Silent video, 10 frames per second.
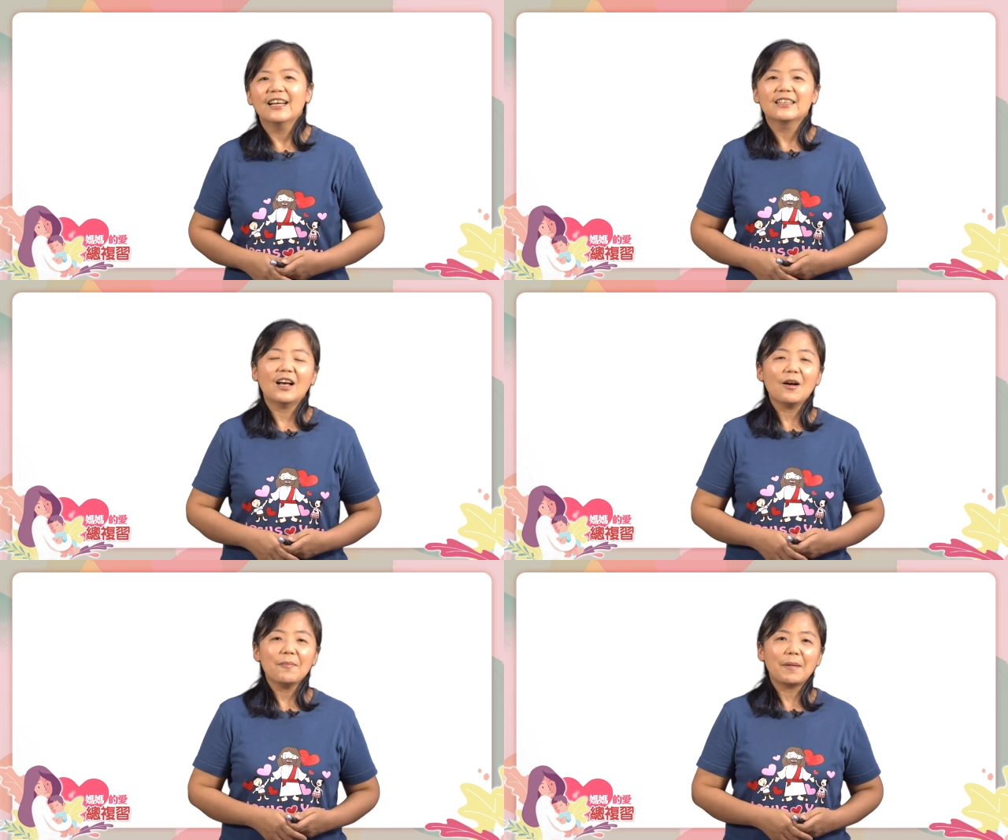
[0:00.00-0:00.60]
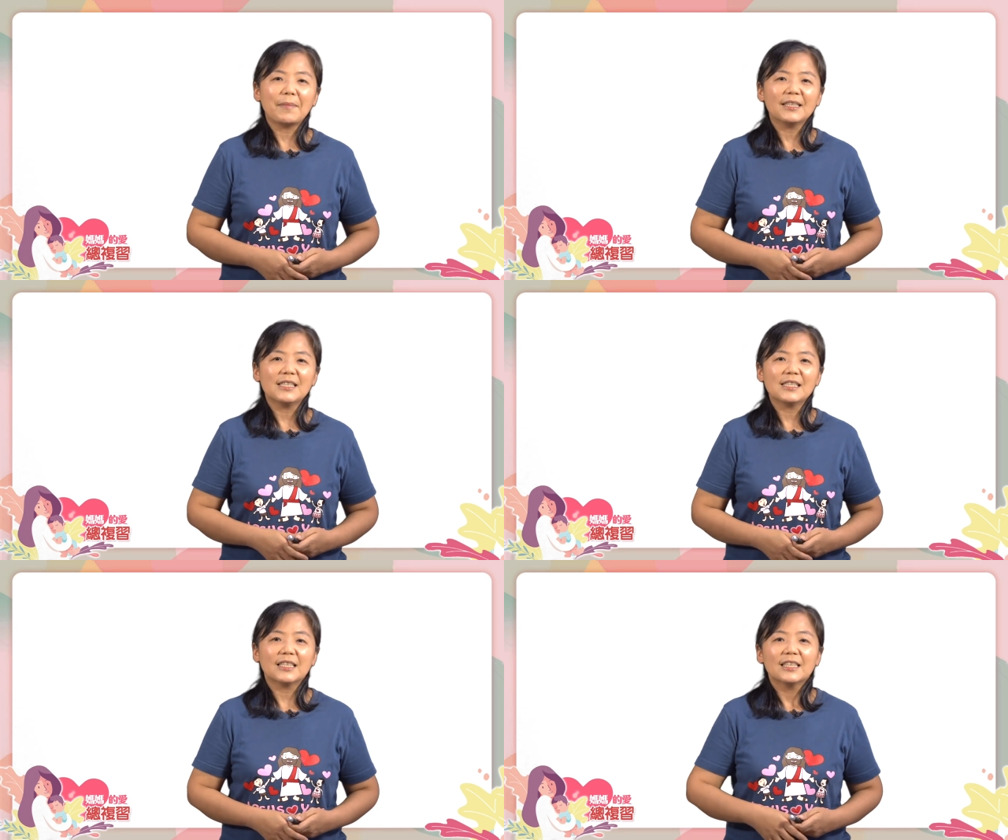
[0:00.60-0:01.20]
然后妈妈提
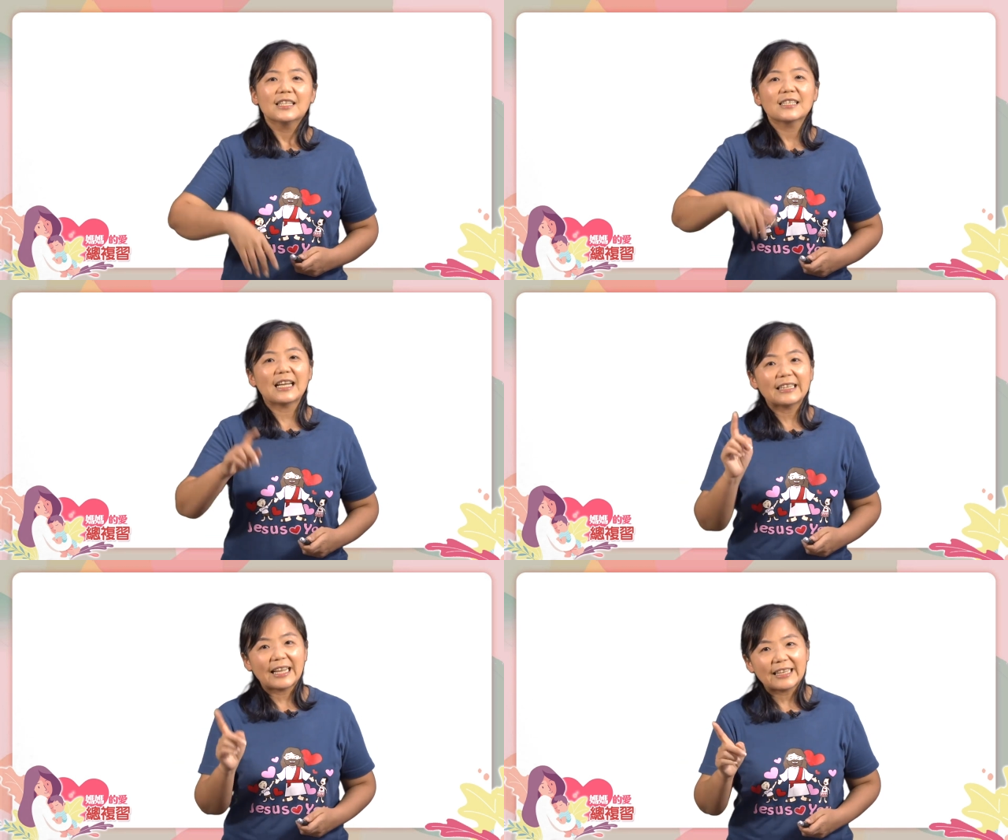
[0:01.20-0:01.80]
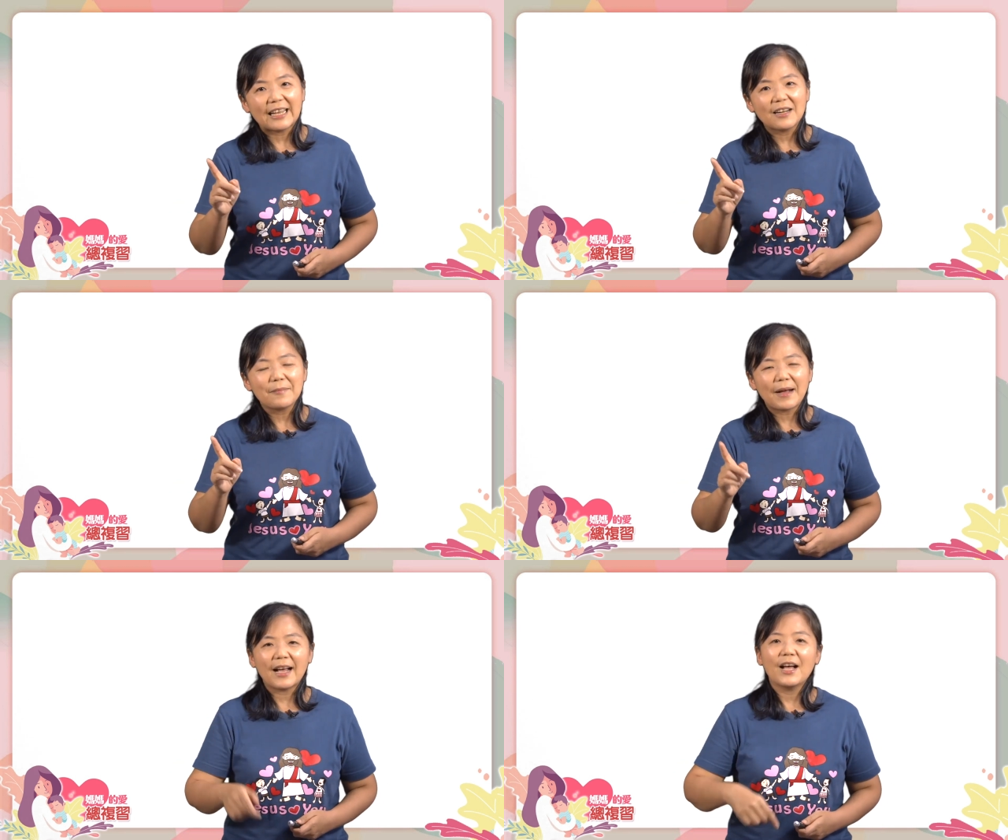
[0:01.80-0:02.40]
醒：餐袋带了
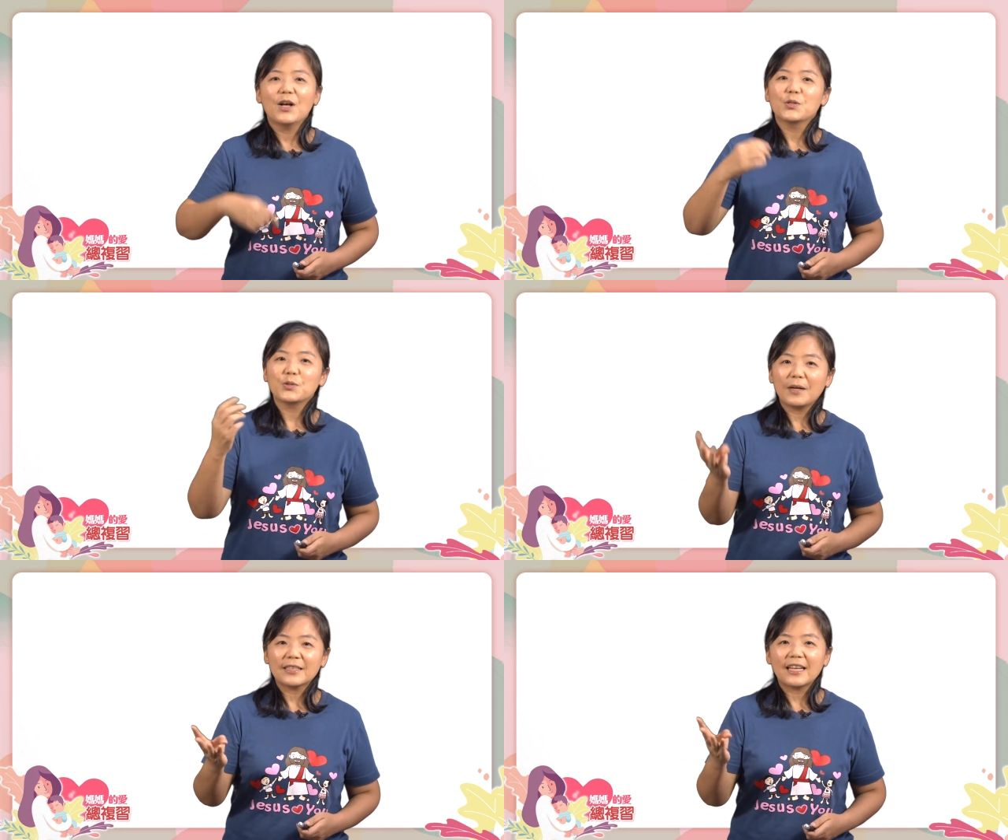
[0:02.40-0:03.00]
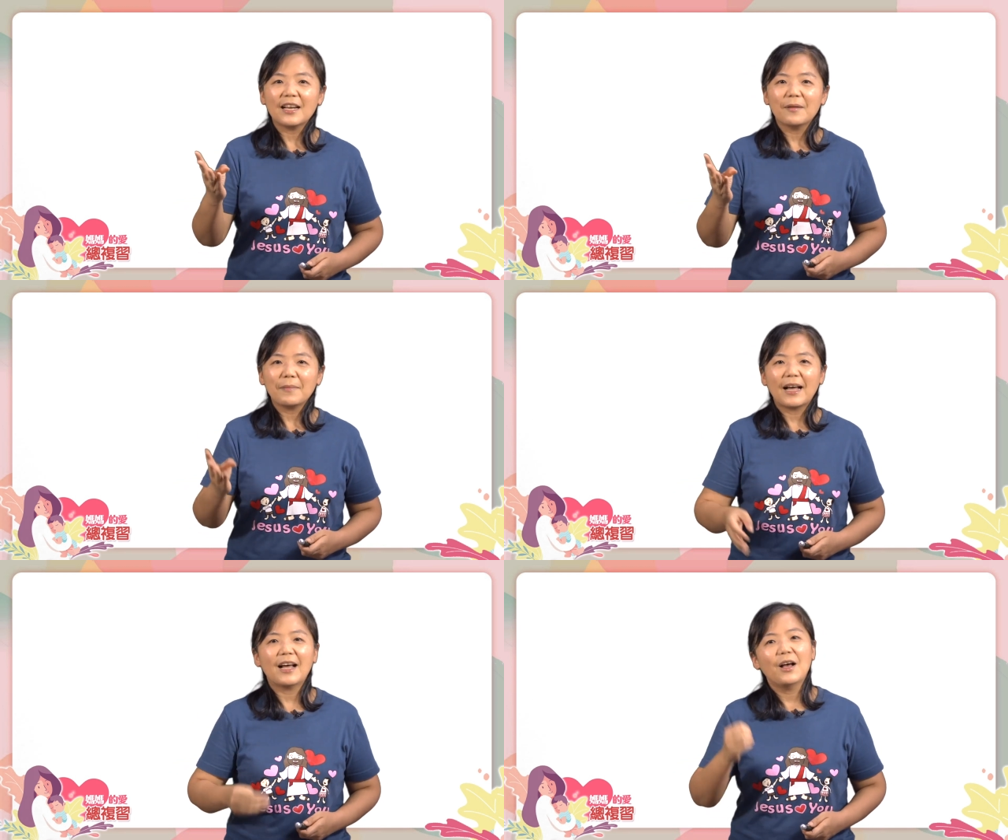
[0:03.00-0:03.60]
吗？书包带了
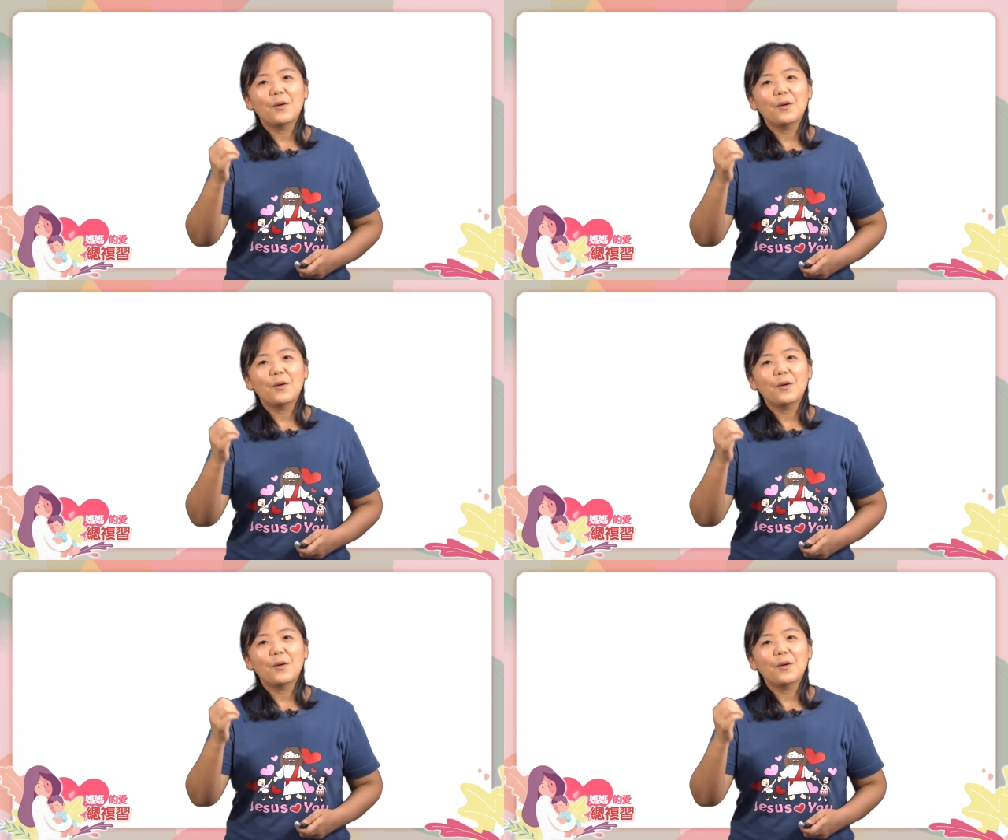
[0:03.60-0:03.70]
吗？